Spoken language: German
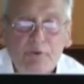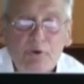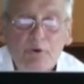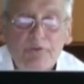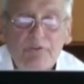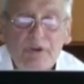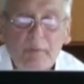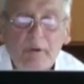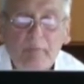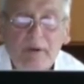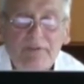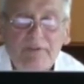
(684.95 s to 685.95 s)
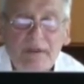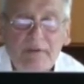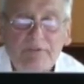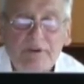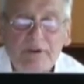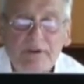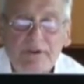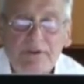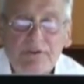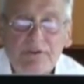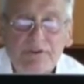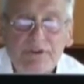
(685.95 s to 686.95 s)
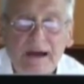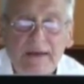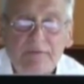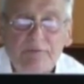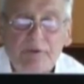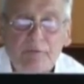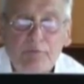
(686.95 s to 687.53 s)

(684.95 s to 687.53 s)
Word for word: Behörden sammeln massenhaft genetische Daten von